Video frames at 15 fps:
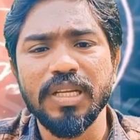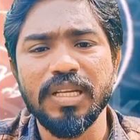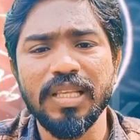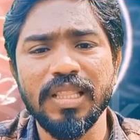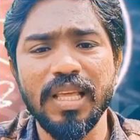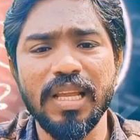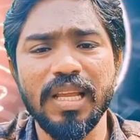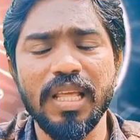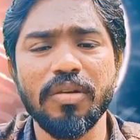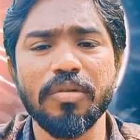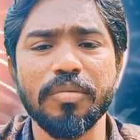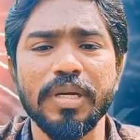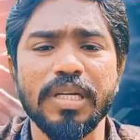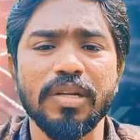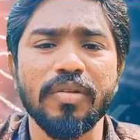இந்த இணைவு
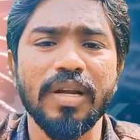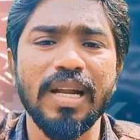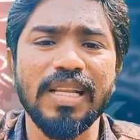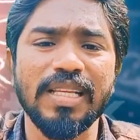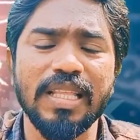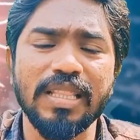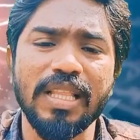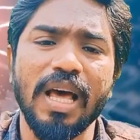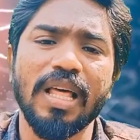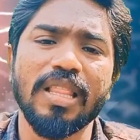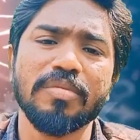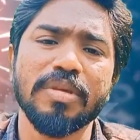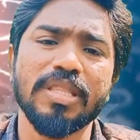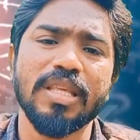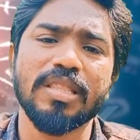பெற்றவர்கள் எந்த
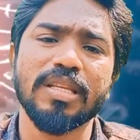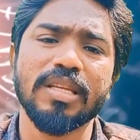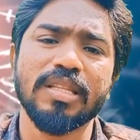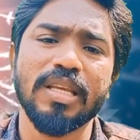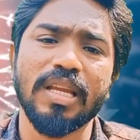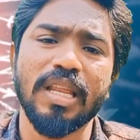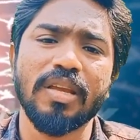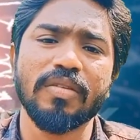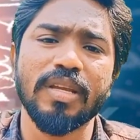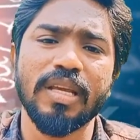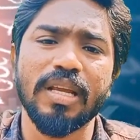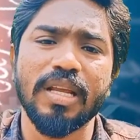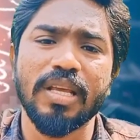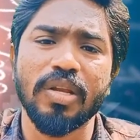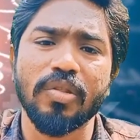ஆதிபத்தியத்தில் இந்த இணைவு
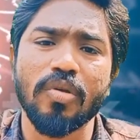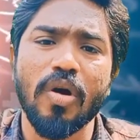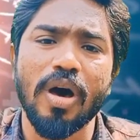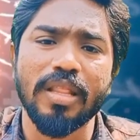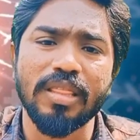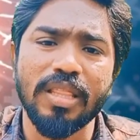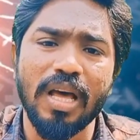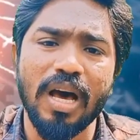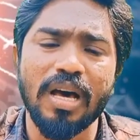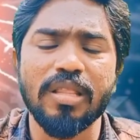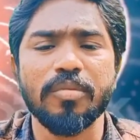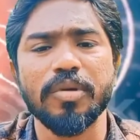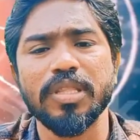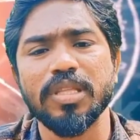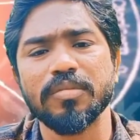நிகழ்கிறதோ அந்த
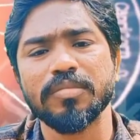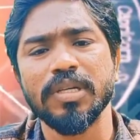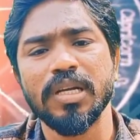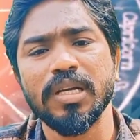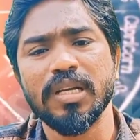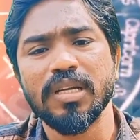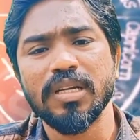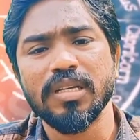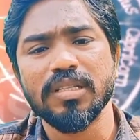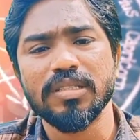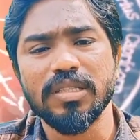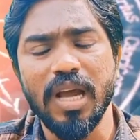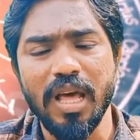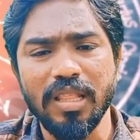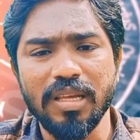ஆதிபத்தியம்
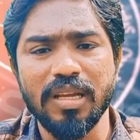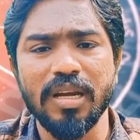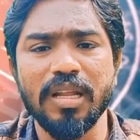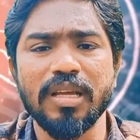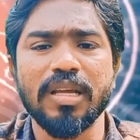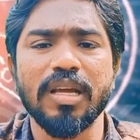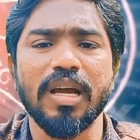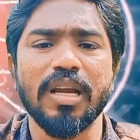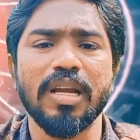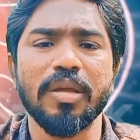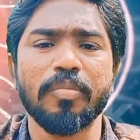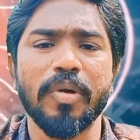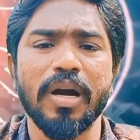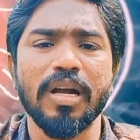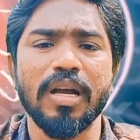ஜாதகர்களுக்கு
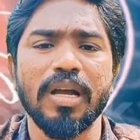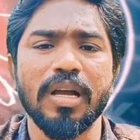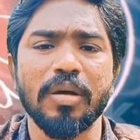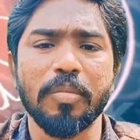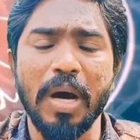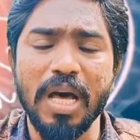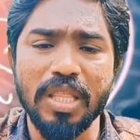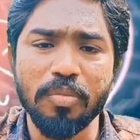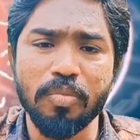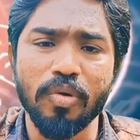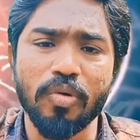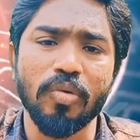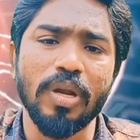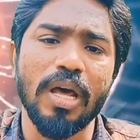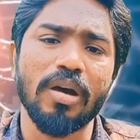கண்டிப்பாக
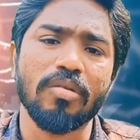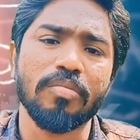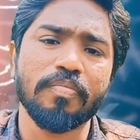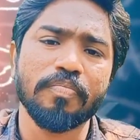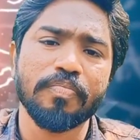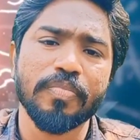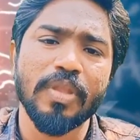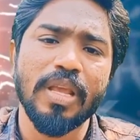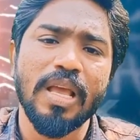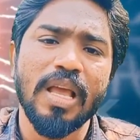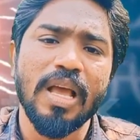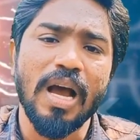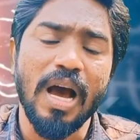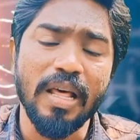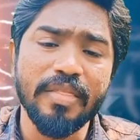பாதிப்புக்குள்ளாகும்
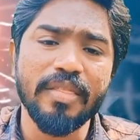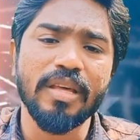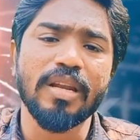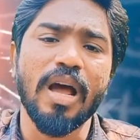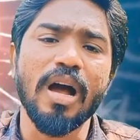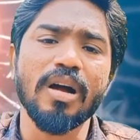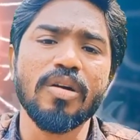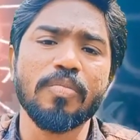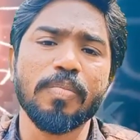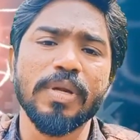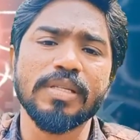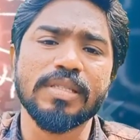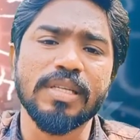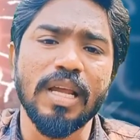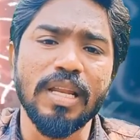அந்த ராகு
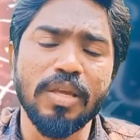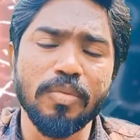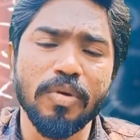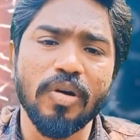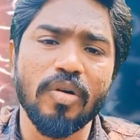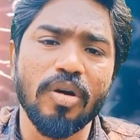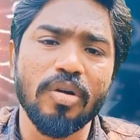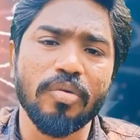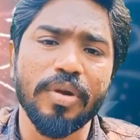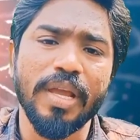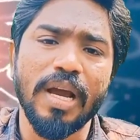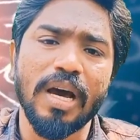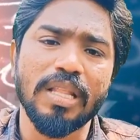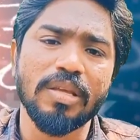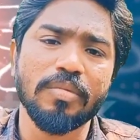பிளஸ் சனி பகவானுடைய
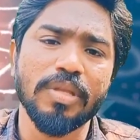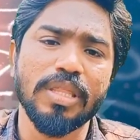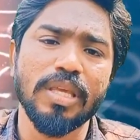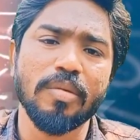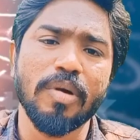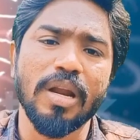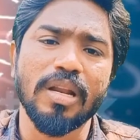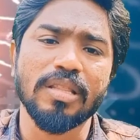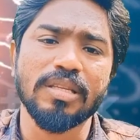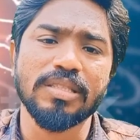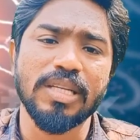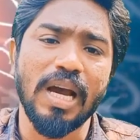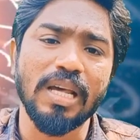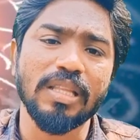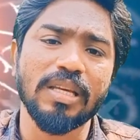ஆதிபத்தியமானது
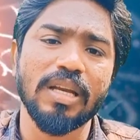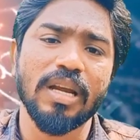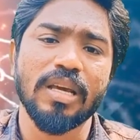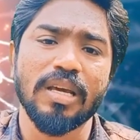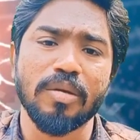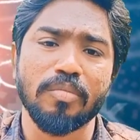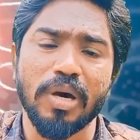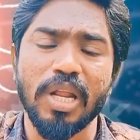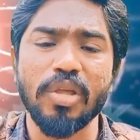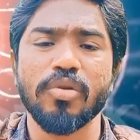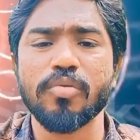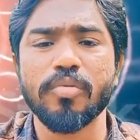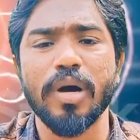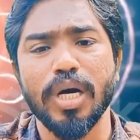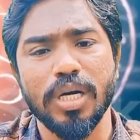ஜாதகர்களுக்கு மறைவு
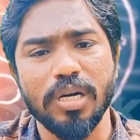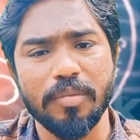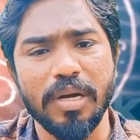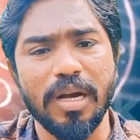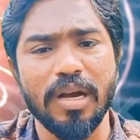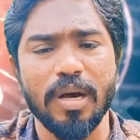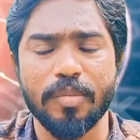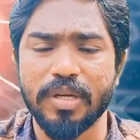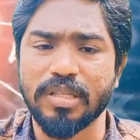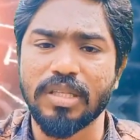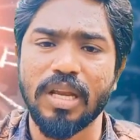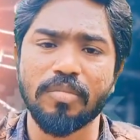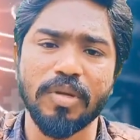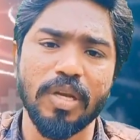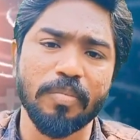பாகமாக
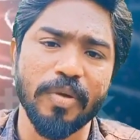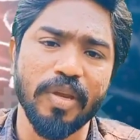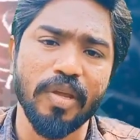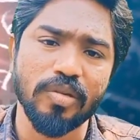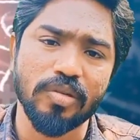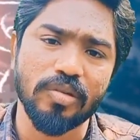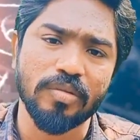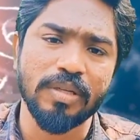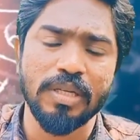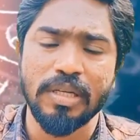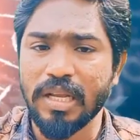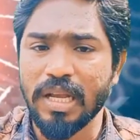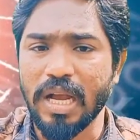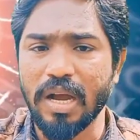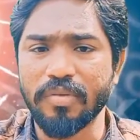அமர்ந்தால் மிகப்பெரிய யோகம்
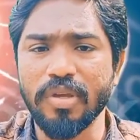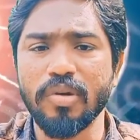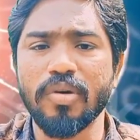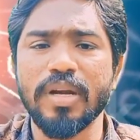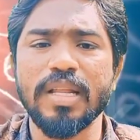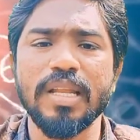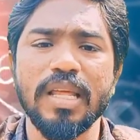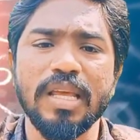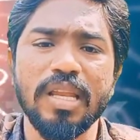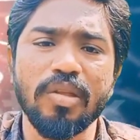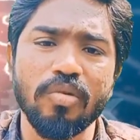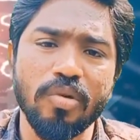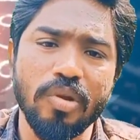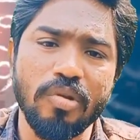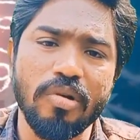அவயோக
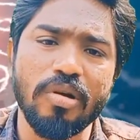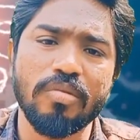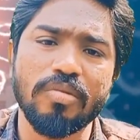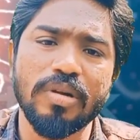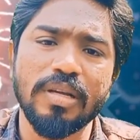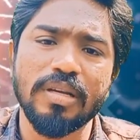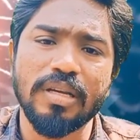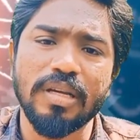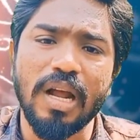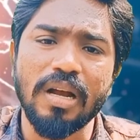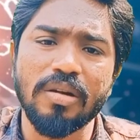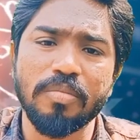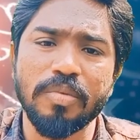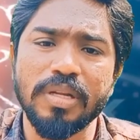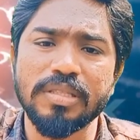நிலையிலும் ஒரு யோகம் உண்டு
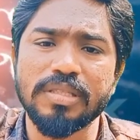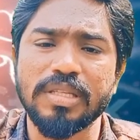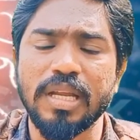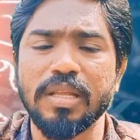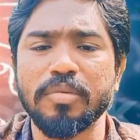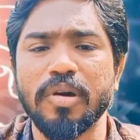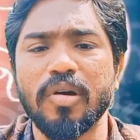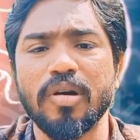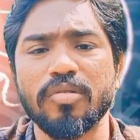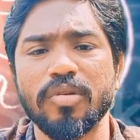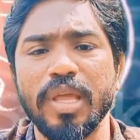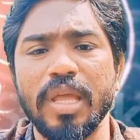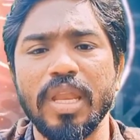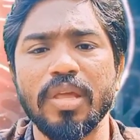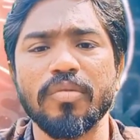ராகு பிளஸ் சனி
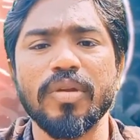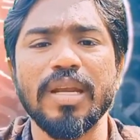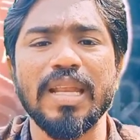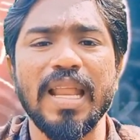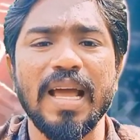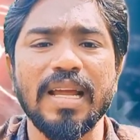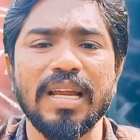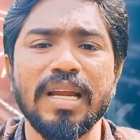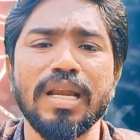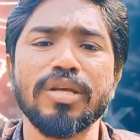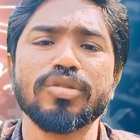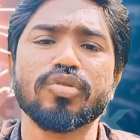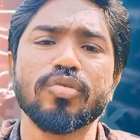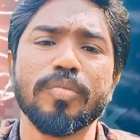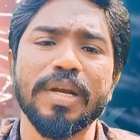பகவானுடைய இணைவு லக்ன
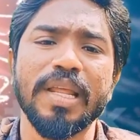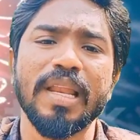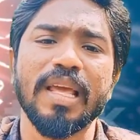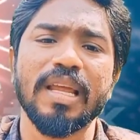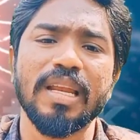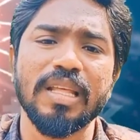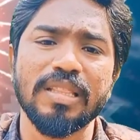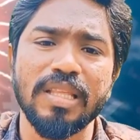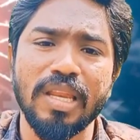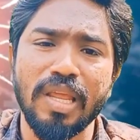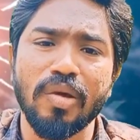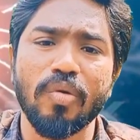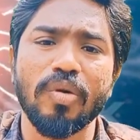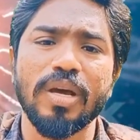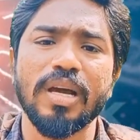சுப நிலைகள்ல
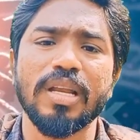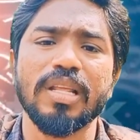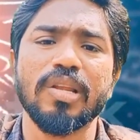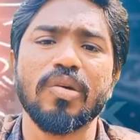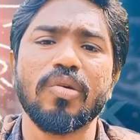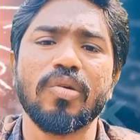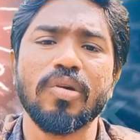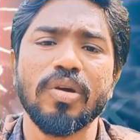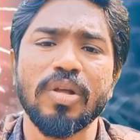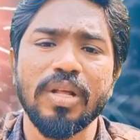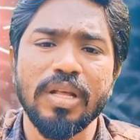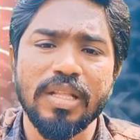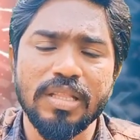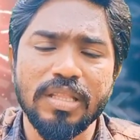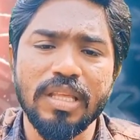திரிகோணங்களிலோ
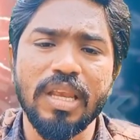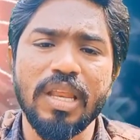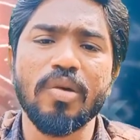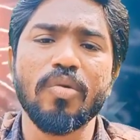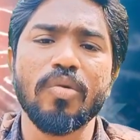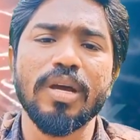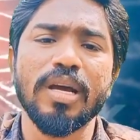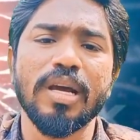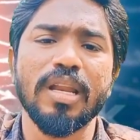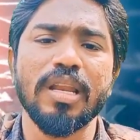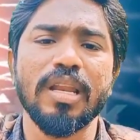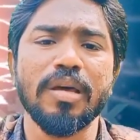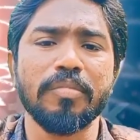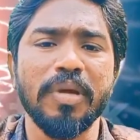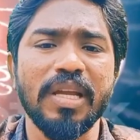
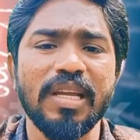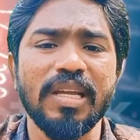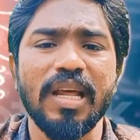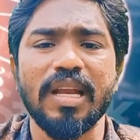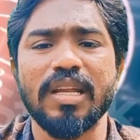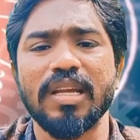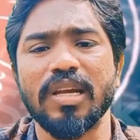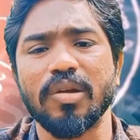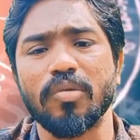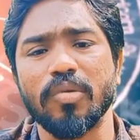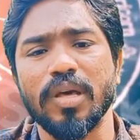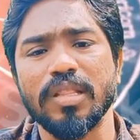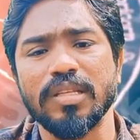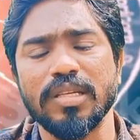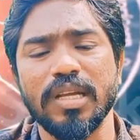திரிகோணங்கள்ல மெயினா
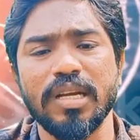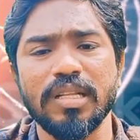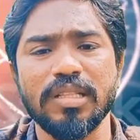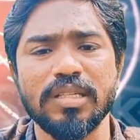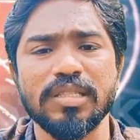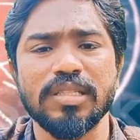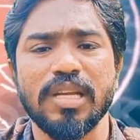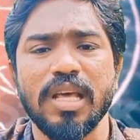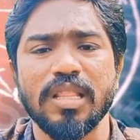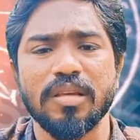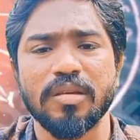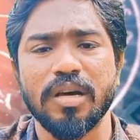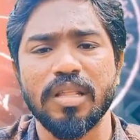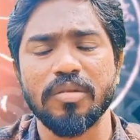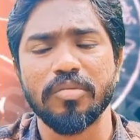நிகழக்கூடாது நிகழ்ந்துருச்சுன்னா அந்த
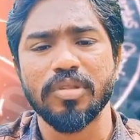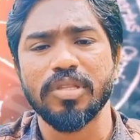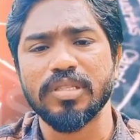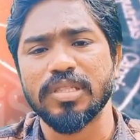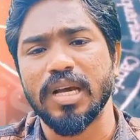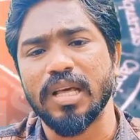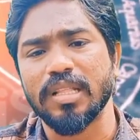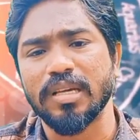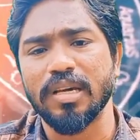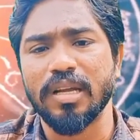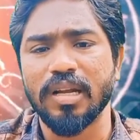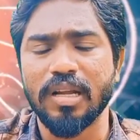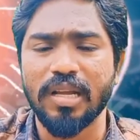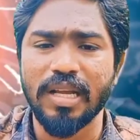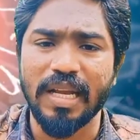ஆதிபத்தியம்
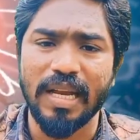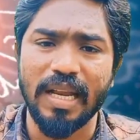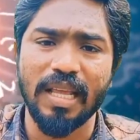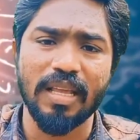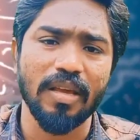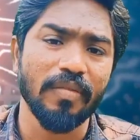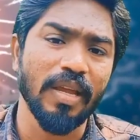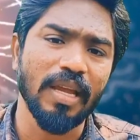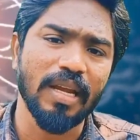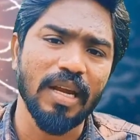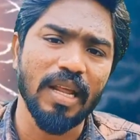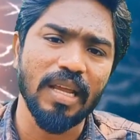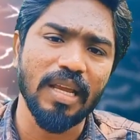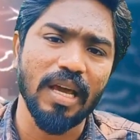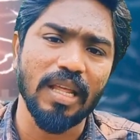ஜாதகருக்கு கிடைக்கவே
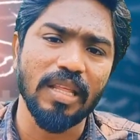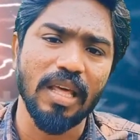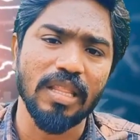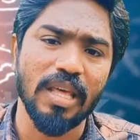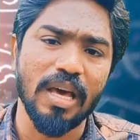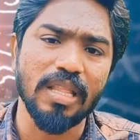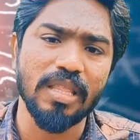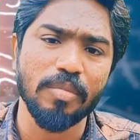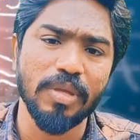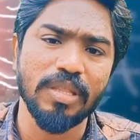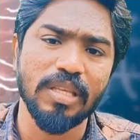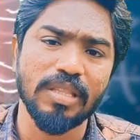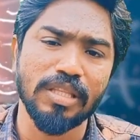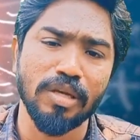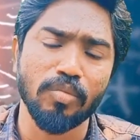கிடைக்காது அந்த
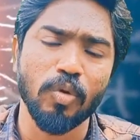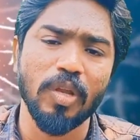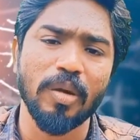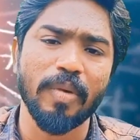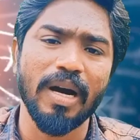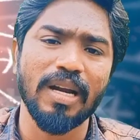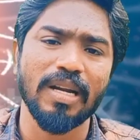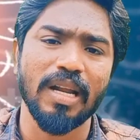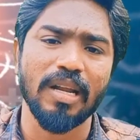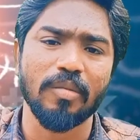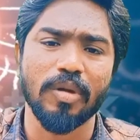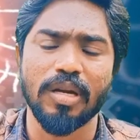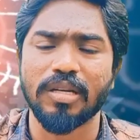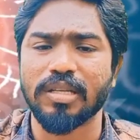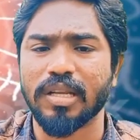ஆதிபத்தியத்தின் மூலியமாக நல்ல
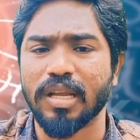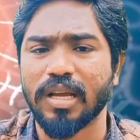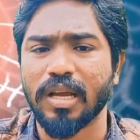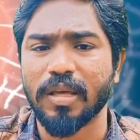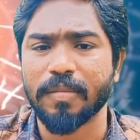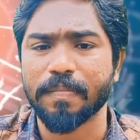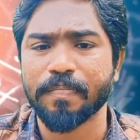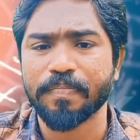பலன் இருக்காது